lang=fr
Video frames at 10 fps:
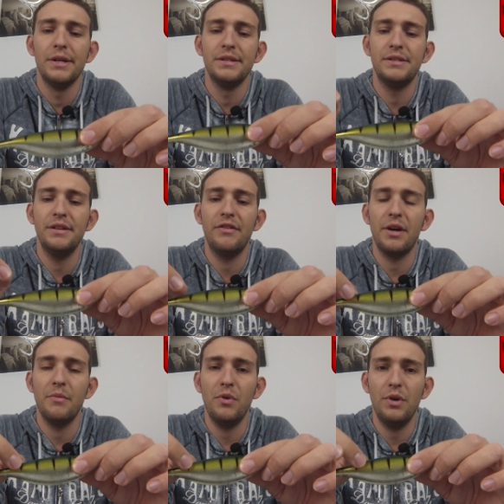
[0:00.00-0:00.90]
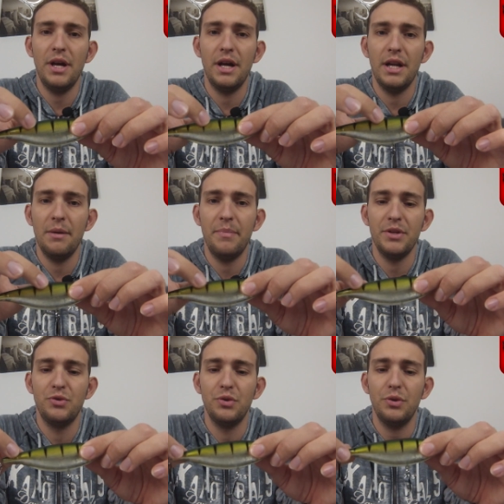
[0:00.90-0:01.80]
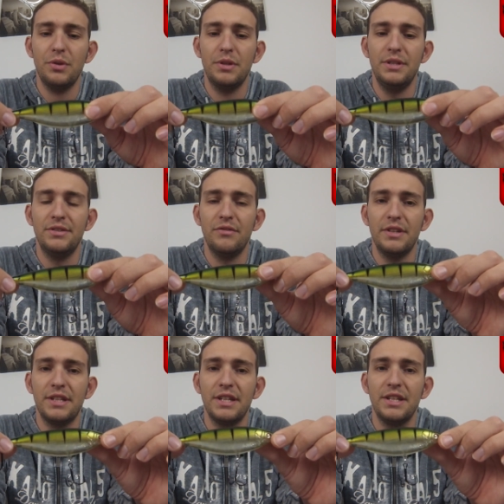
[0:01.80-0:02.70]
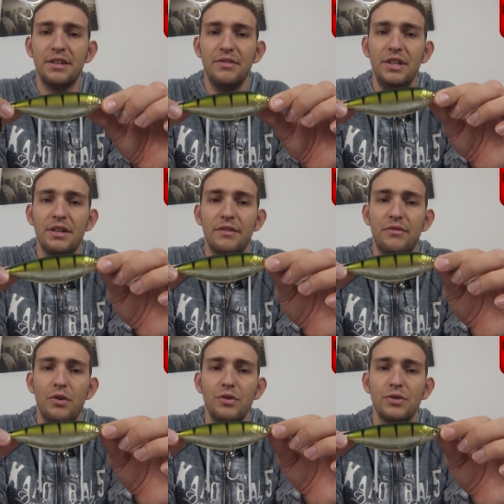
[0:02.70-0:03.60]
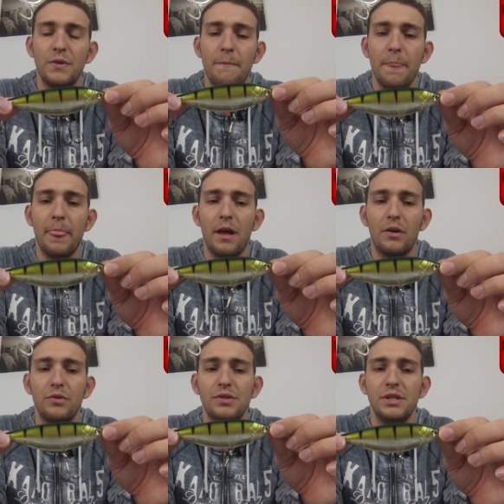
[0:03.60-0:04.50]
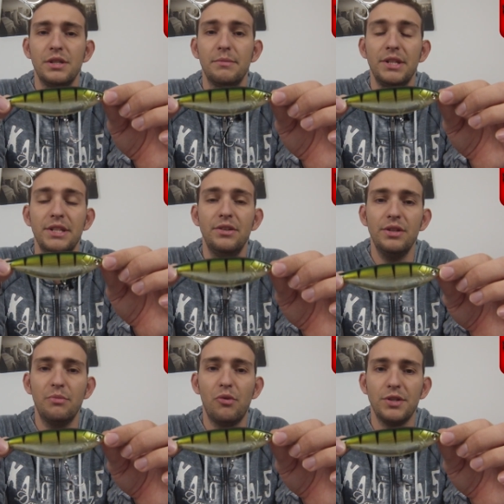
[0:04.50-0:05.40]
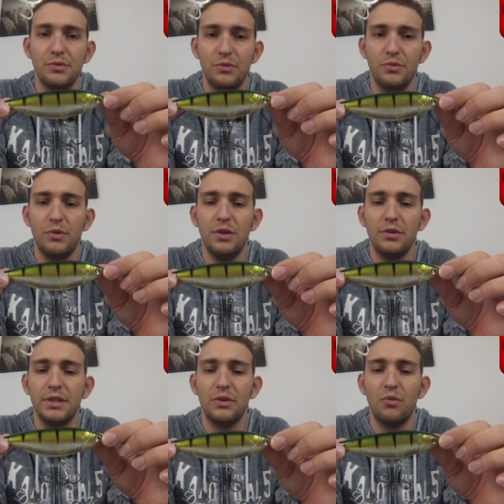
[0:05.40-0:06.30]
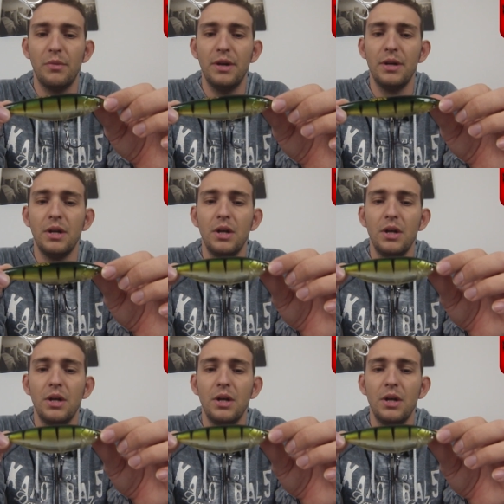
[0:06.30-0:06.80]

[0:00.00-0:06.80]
c'est vraiment la, peinture qui s'en va très très vite à force à cause bah, des, dents des poissons ou alors des combats.